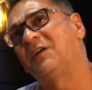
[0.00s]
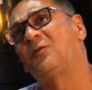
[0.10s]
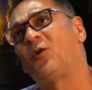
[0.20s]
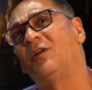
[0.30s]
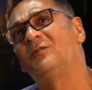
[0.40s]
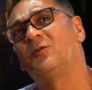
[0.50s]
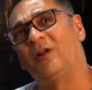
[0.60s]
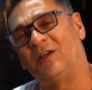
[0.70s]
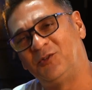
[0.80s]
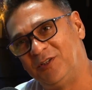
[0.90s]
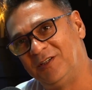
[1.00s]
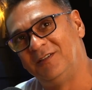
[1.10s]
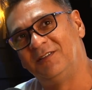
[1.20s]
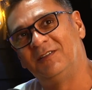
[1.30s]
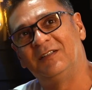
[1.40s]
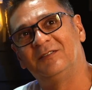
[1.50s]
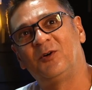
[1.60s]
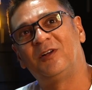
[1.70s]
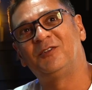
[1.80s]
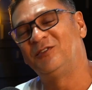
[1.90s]
no coleginho,
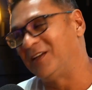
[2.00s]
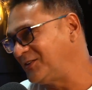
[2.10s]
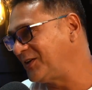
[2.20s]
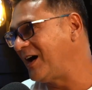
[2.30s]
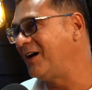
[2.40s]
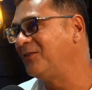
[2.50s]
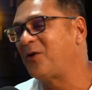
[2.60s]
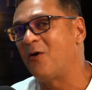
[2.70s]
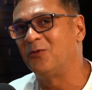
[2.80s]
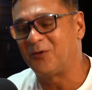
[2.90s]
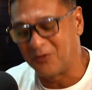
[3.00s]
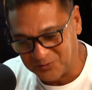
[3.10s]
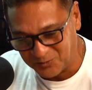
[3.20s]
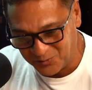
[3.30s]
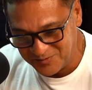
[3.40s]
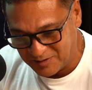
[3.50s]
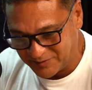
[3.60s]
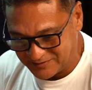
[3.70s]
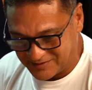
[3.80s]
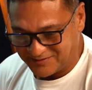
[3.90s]
coleginho de Irajá, no, no Country Clube da
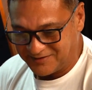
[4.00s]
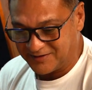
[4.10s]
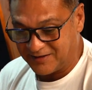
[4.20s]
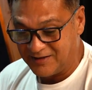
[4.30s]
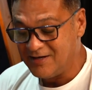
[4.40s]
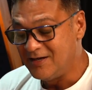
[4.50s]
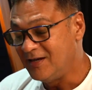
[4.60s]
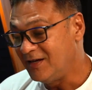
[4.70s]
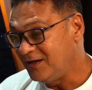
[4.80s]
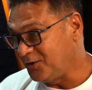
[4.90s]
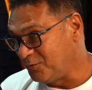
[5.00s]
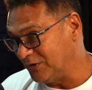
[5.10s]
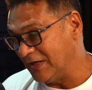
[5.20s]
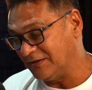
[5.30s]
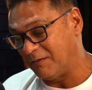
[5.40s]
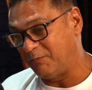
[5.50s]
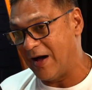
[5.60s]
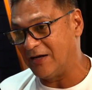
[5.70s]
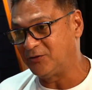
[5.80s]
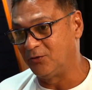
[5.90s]
Praça Seca. Eu, modesta
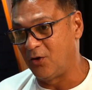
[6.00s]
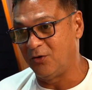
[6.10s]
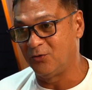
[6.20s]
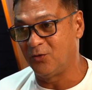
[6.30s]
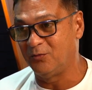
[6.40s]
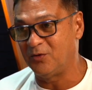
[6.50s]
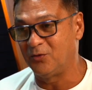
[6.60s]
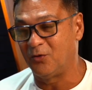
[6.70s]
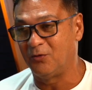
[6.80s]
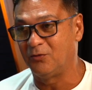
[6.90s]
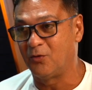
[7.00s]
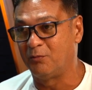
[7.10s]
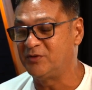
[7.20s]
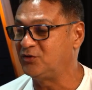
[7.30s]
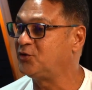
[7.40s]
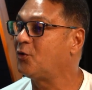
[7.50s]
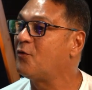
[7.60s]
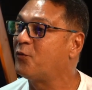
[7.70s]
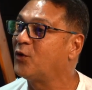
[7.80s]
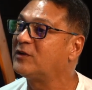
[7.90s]
parte, eu não, eu, não, eu, não, eu não me sentia
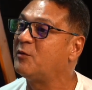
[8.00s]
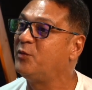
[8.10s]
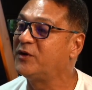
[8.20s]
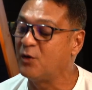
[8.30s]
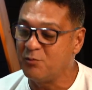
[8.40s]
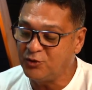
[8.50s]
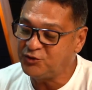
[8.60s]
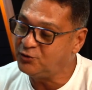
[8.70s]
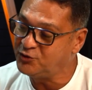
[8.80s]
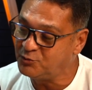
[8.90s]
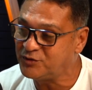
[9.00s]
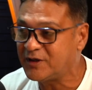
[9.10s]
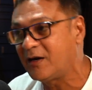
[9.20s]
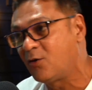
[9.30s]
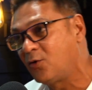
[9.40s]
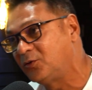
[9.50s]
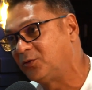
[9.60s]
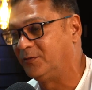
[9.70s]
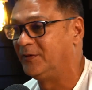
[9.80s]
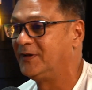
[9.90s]
confortável porque o meu estilo de música era
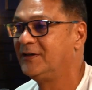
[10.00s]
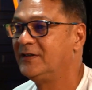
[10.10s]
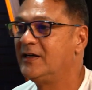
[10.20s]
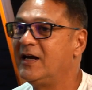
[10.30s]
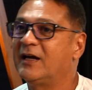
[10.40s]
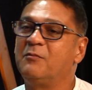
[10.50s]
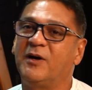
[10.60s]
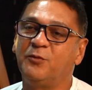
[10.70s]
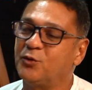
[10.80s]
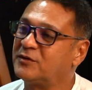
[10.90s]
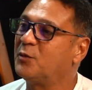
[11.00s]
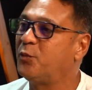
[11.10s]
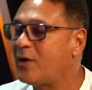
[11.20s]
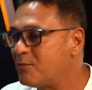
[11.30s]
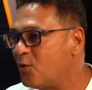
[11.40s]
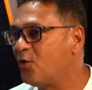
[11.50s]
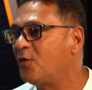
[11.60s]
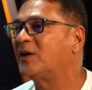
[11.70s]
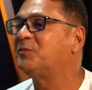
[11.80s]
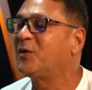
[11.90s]
outro. Era mais voltado pro amor,
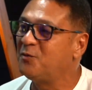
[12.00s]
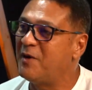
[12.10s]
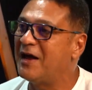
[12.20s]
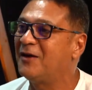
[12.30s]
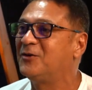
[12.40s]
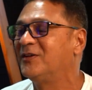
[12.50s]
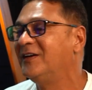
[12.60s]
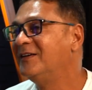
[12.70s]
mais pelo melody.